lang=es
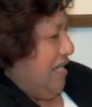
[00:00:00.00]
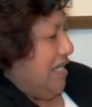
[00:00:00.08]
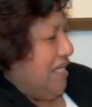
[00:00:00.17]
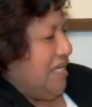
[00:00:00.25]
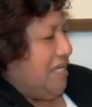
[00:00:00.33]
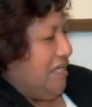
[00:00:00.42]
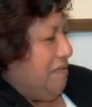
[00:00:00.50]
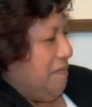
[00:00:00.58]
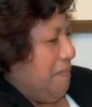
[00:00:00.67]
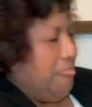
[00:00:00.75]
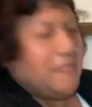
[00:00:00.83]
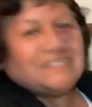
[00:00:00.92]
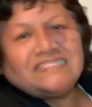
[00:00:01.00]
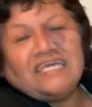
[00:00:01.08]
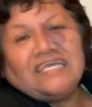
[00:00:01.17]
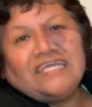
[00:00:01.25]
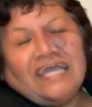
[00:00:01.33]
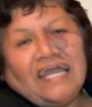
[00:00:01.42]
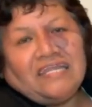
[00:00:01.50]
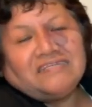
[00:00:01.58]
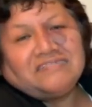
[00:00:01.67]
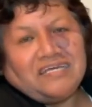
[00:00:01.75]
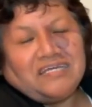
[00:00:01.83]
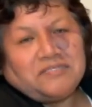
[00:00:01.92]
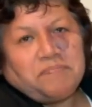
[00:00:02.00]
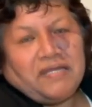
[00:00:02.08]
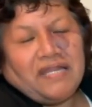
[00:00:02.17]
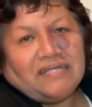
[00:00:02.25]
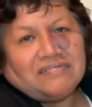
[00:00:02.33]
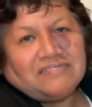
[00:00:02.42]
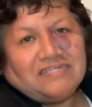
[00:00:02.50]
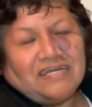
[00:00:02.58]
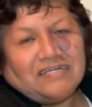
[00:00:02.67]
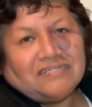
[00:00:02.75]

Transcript: y señales de esperanza.